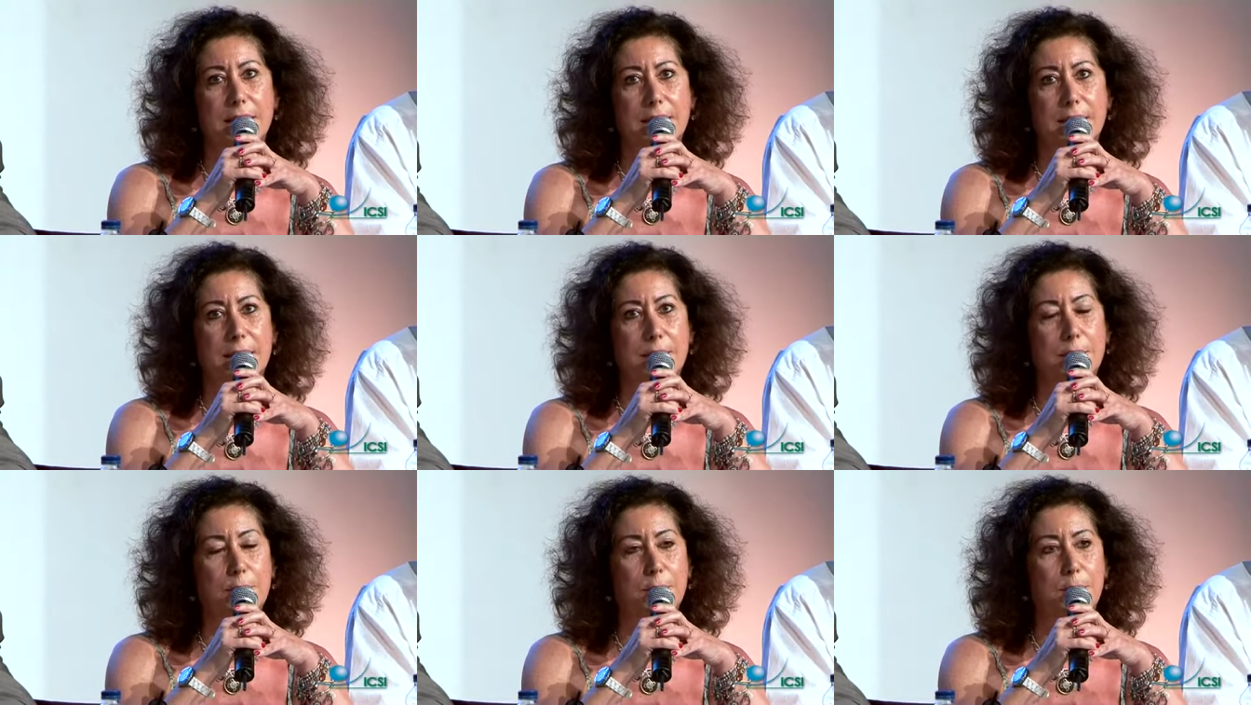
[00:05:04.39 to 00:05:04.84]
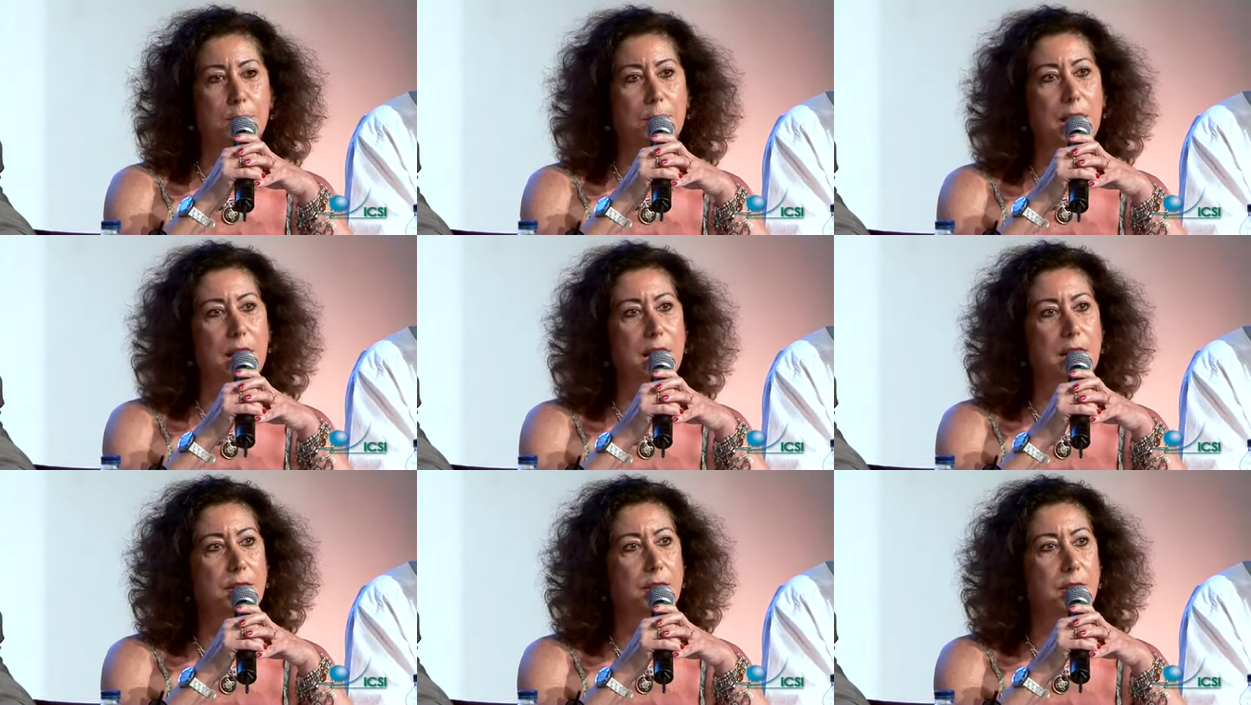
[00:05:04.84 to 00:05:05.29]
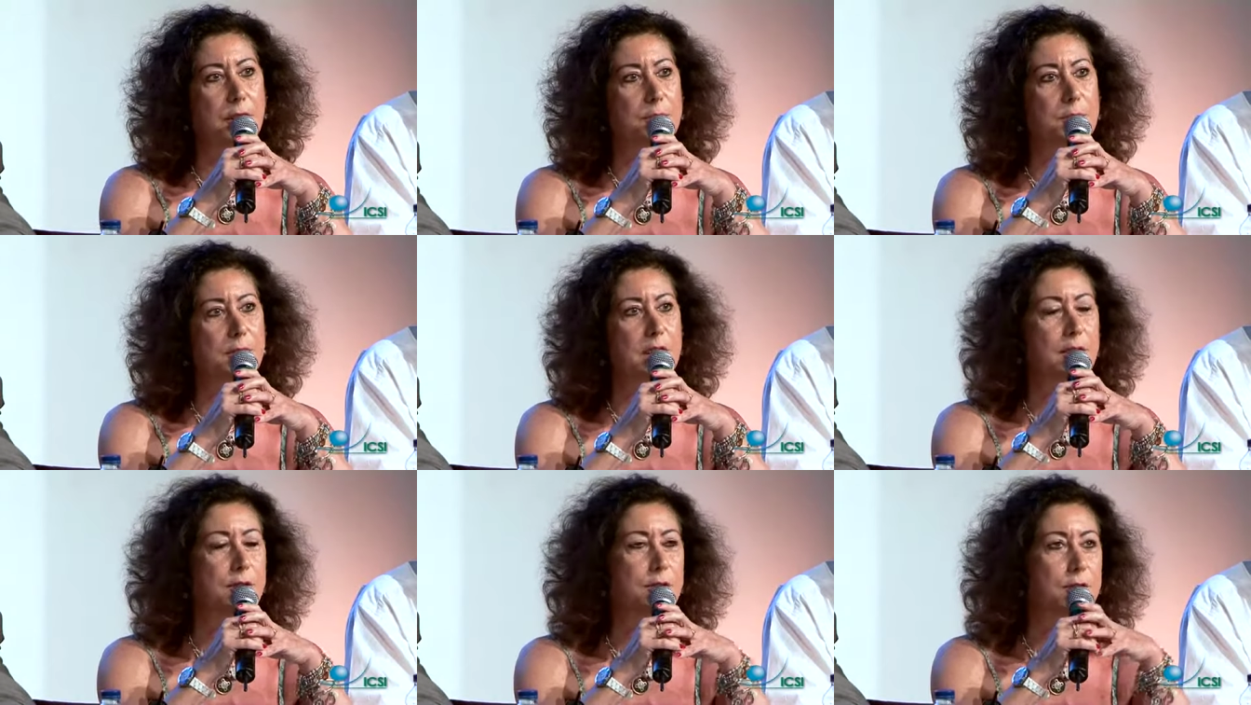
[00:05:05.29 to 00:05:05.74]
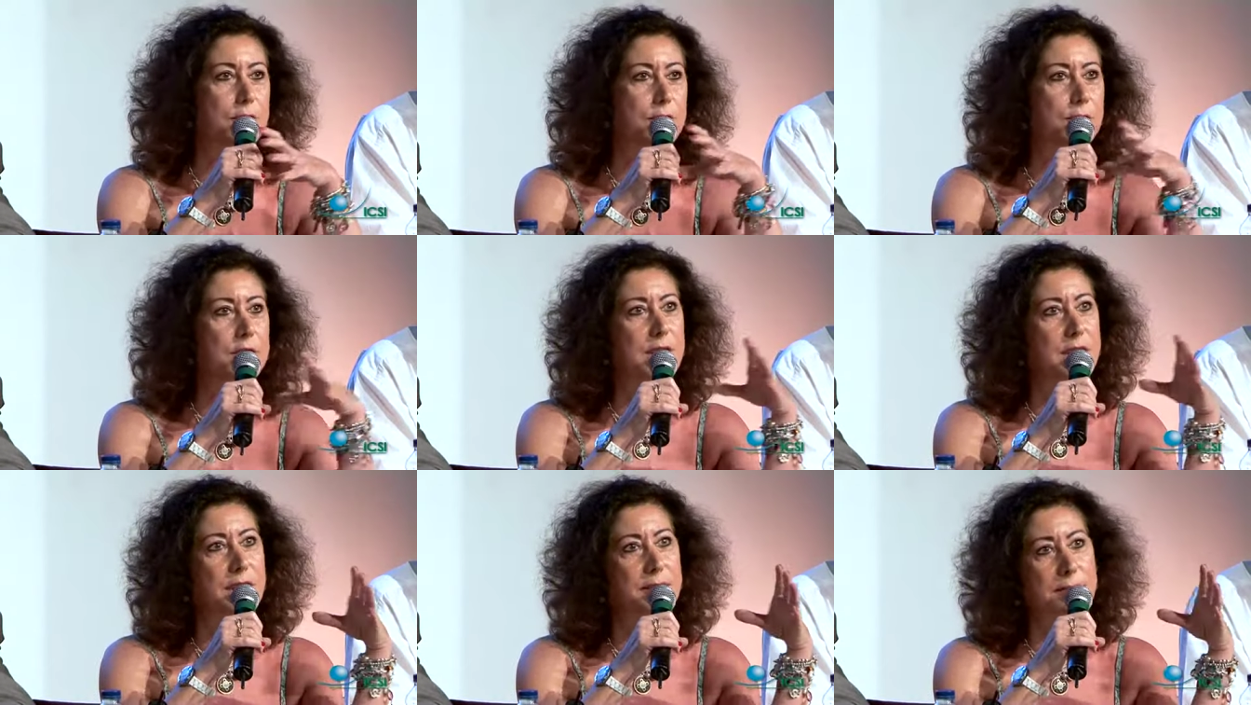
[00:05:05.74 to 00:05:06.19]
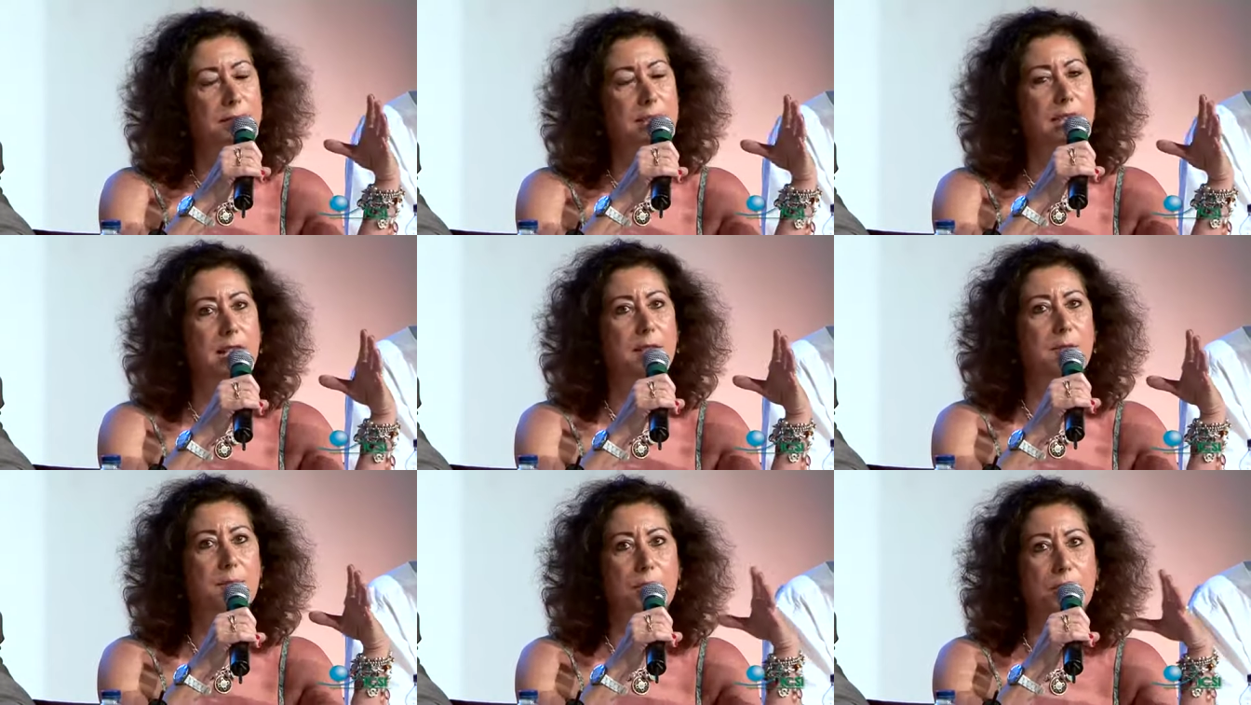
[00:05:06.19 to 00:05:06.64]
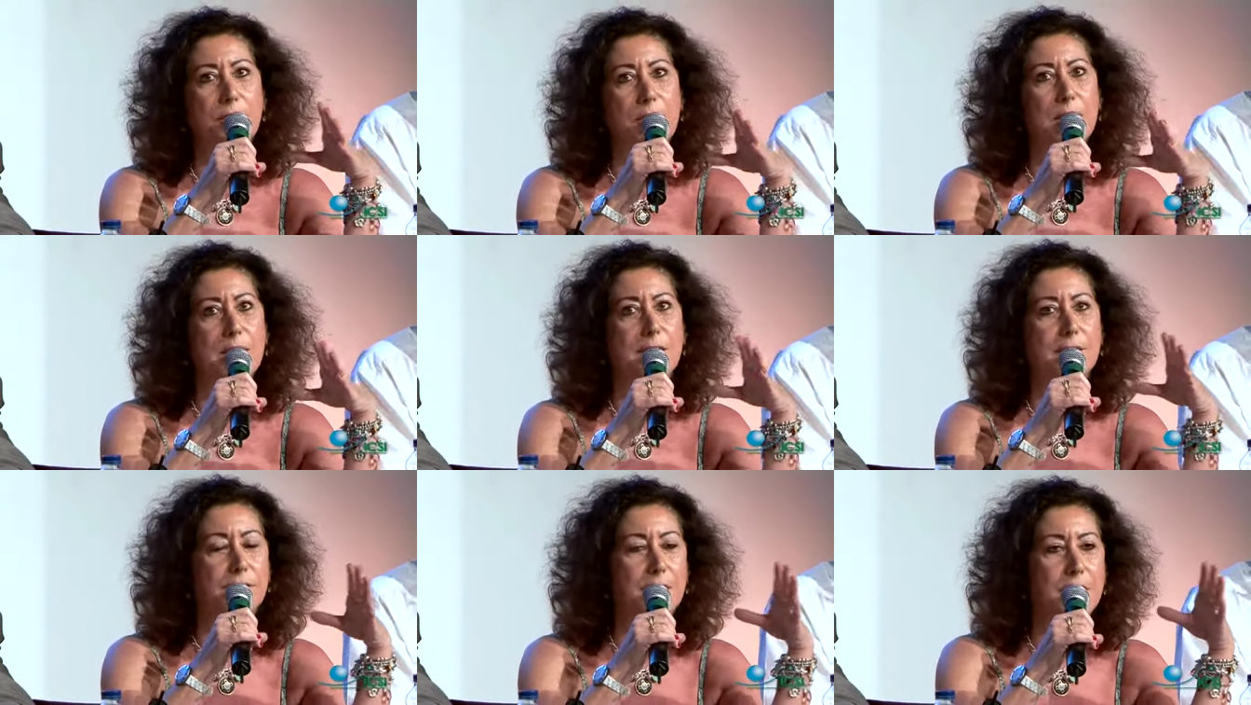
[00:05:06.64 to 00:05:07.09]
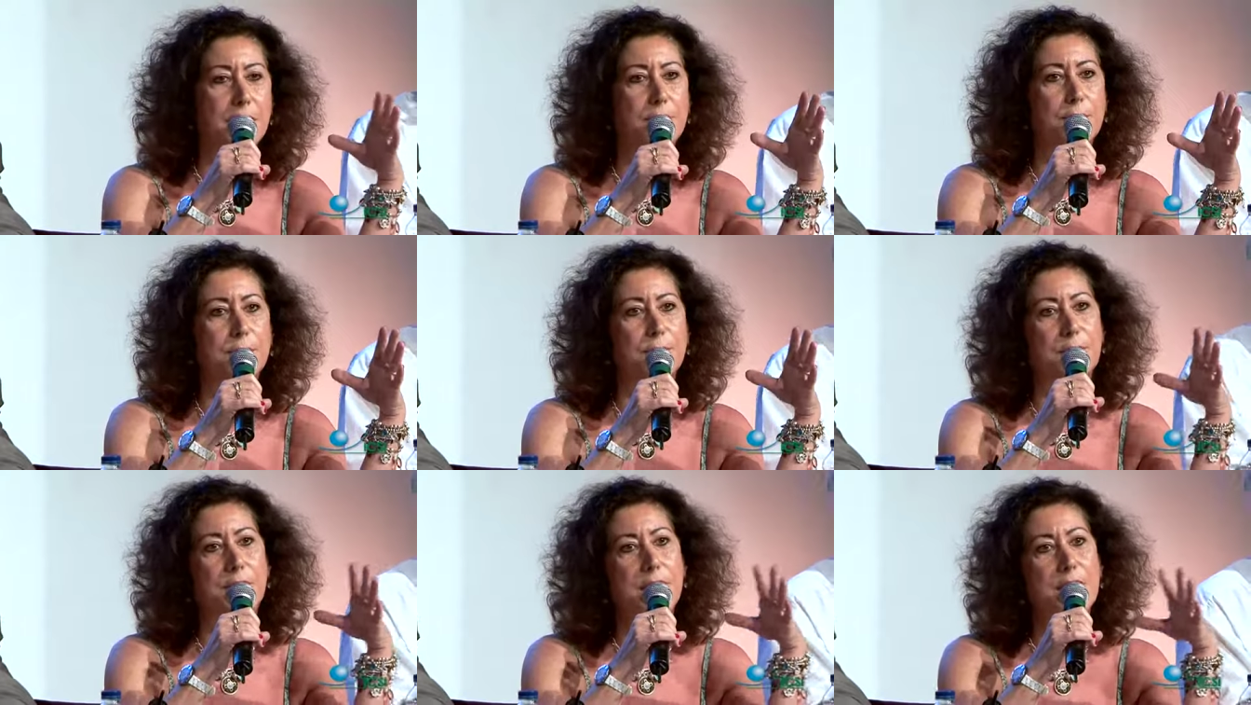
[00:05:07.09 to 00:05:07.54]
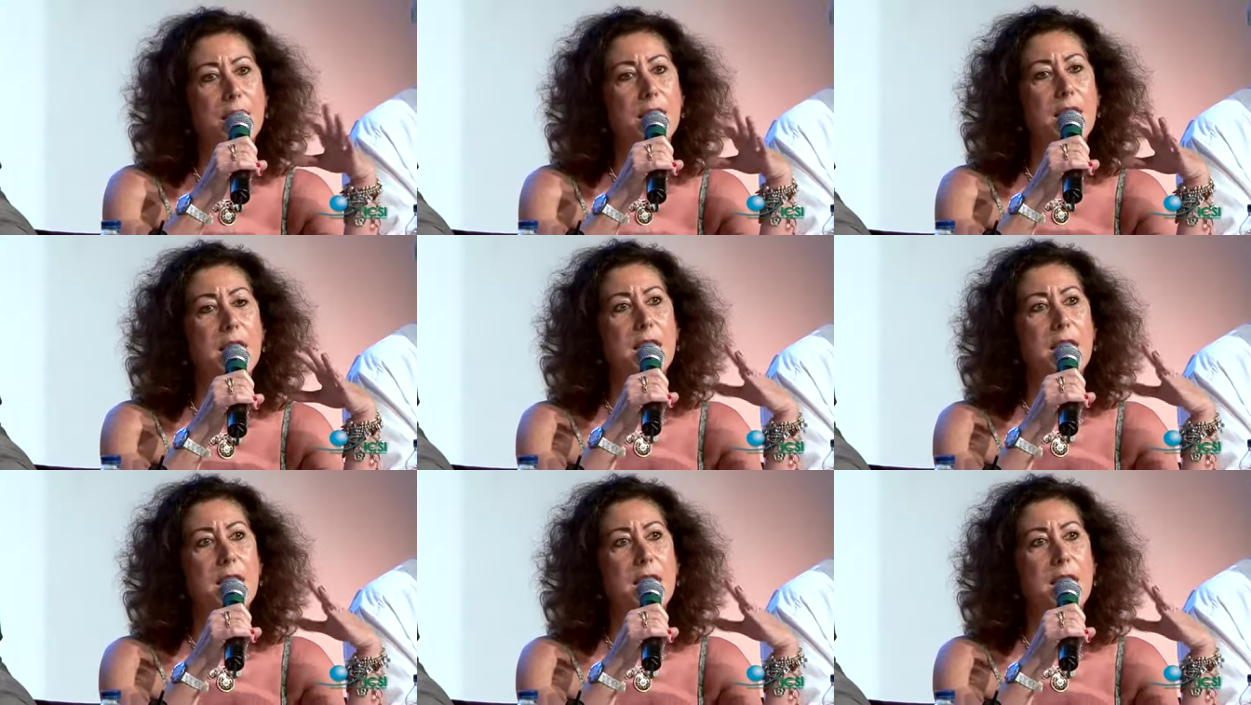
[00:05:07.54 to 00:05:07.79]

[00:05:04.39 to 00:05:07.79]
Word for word: et non pas comme quelque chose qui fatalement allait faire souffrir